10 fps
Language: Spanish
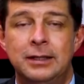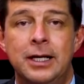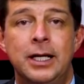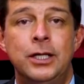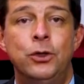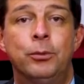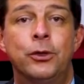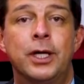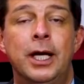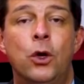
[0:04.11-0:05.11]
de Nariño
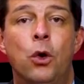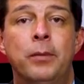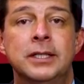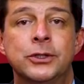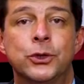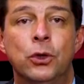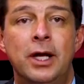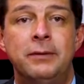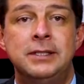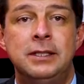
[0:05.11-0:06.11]
porque comenzó
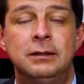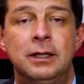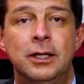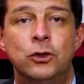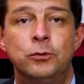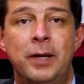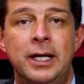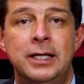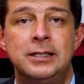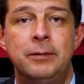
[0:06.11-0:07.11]
la visita de los
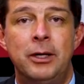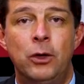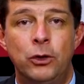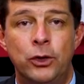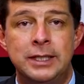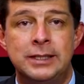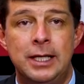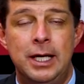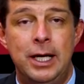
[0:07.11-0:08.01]
pares evaluadores,